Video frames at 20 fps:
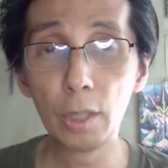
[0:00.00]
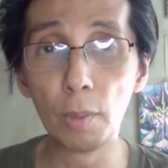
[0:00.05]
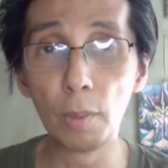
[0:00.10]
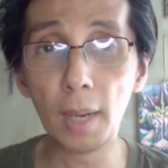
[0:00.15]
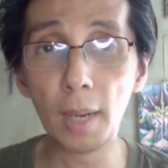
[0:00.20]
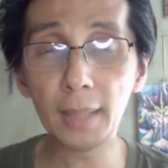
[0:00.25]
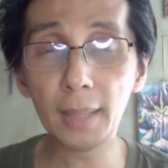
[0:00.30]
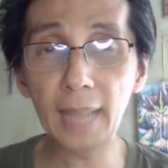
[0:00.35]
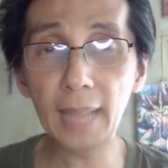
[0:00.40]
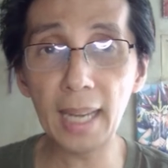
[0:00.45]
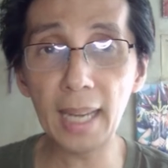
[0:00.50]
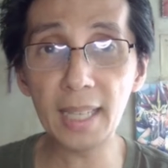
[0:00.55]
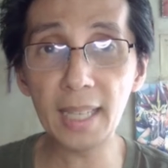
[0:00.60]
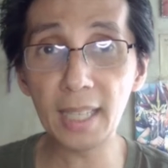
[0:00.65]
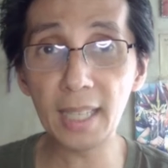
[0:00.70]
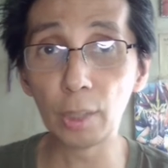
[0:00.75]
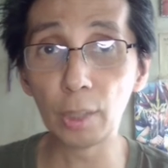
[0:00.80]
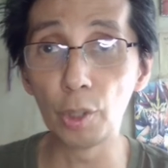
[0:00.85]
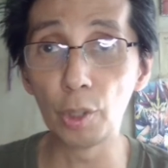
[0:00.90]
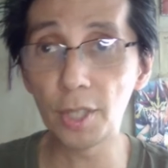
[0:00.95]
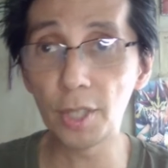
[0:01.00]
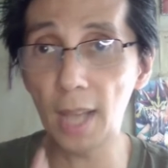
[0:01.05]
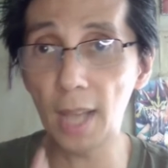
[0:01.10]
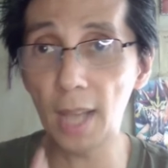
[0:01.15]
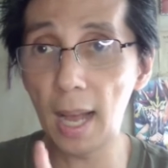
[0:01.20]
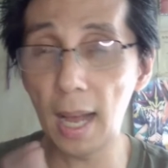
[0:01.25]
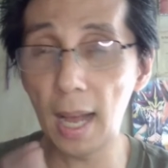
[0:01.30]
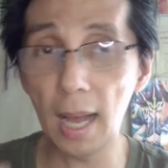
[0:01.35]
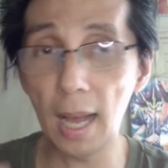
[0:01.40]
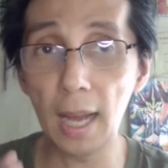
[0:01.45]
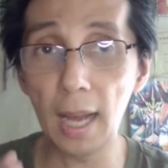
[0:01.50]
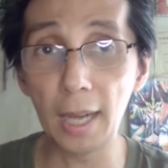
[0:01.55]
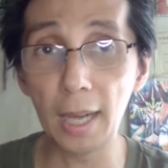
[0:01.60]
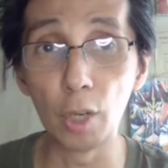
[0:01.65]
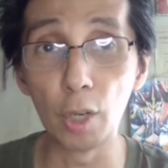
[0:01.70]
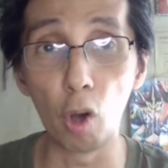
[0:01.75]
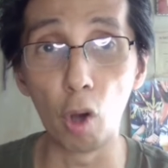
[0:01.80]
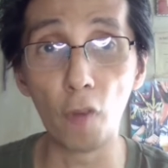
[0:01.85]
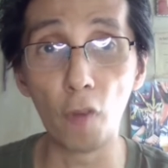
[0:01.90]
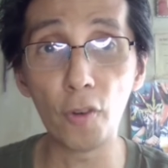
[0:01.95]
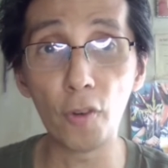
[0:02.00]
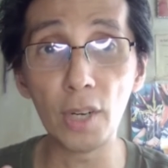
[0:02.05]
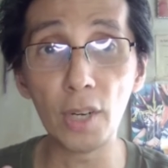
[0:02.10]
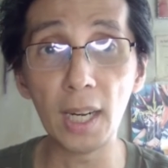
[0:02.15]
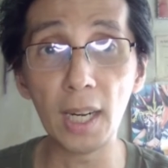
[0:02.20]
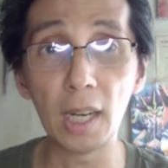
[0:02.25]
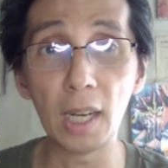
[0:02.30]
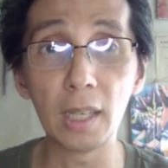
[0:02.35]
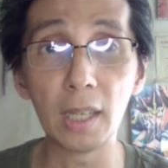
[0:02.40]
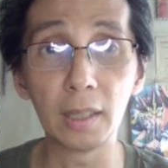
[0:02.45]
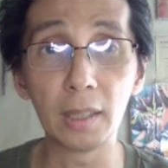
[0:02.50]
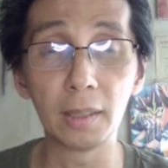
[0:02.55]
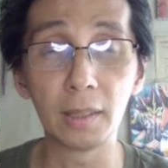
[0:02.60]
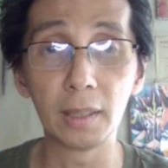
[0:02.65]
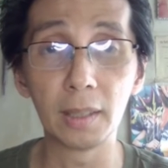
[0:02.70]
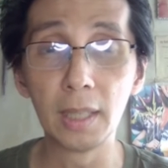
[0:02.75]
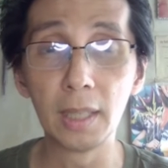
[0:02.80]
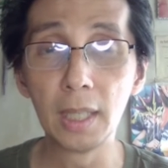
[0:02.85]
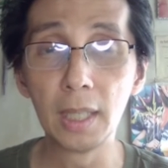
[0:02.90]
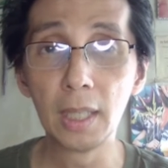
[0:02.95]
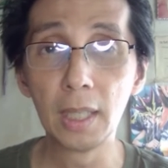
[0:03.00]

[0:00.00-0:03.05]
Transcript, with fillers: yung mga tenants niya dun sa ino-offer nilang